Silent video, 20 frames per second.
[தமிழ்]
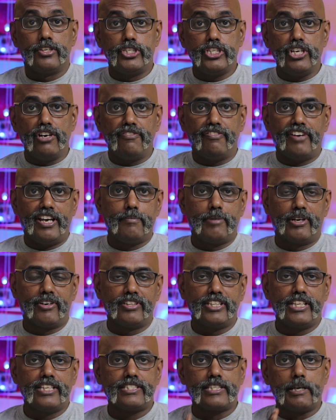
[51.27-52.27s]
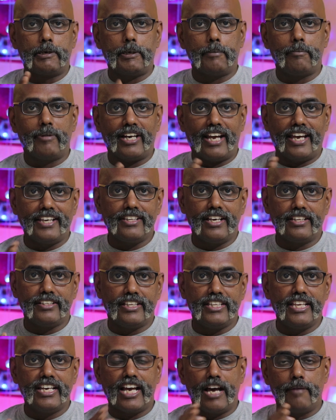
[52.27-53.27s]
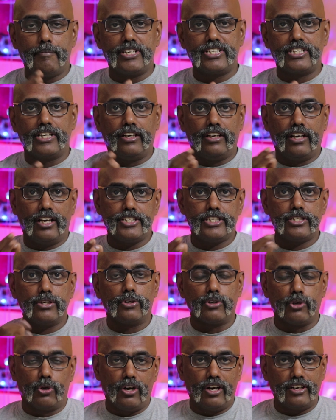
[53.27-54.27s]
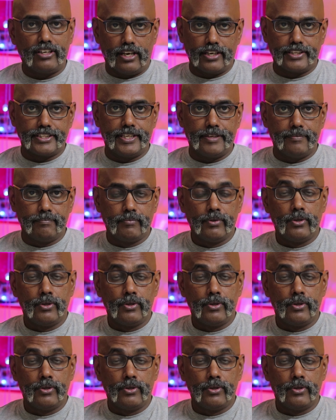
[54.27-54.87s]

ஜியோ ஃபைபர் வந்து செப்டம்பர் ஐந்தாம் தேதி கமர்ஷியல் லான்ச் ரோல் அவுட் ஆகுது